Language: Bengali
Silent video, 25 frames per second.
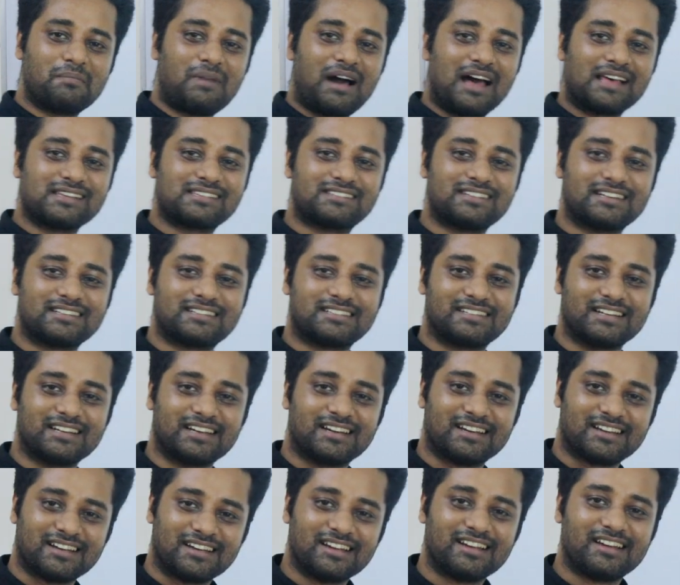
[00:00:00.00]
বাস যাচ্ছে
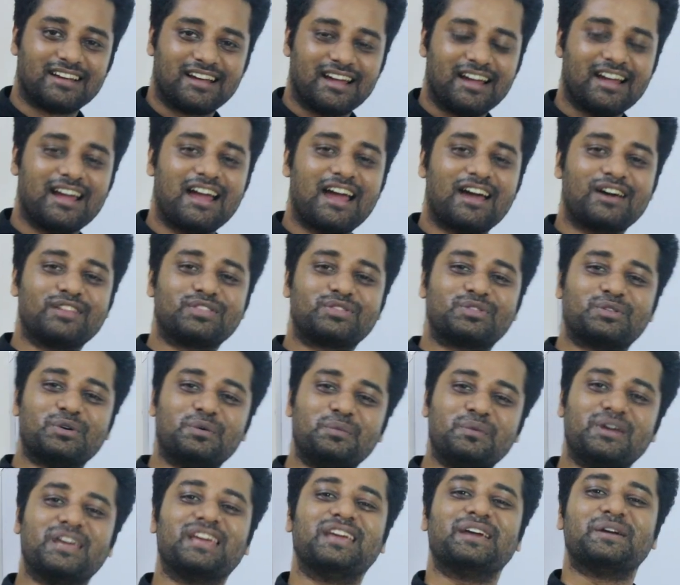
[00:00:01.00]
হ্যাঁ এখন
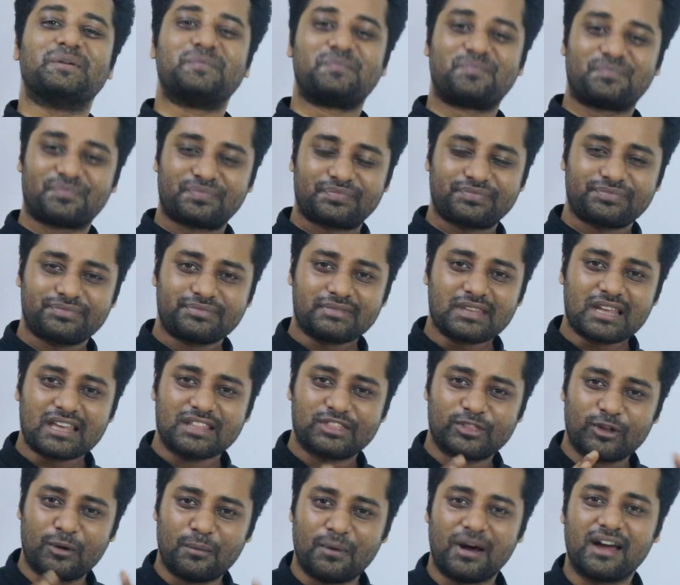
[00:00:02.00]
তুমি
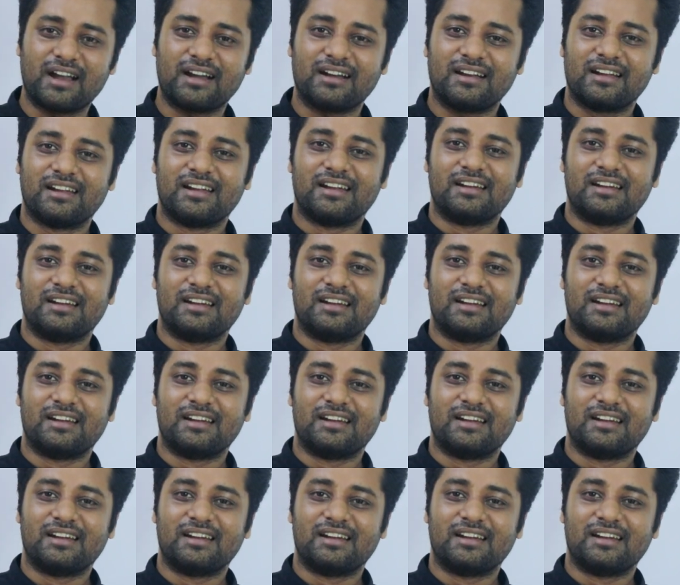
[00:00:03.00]
তোমার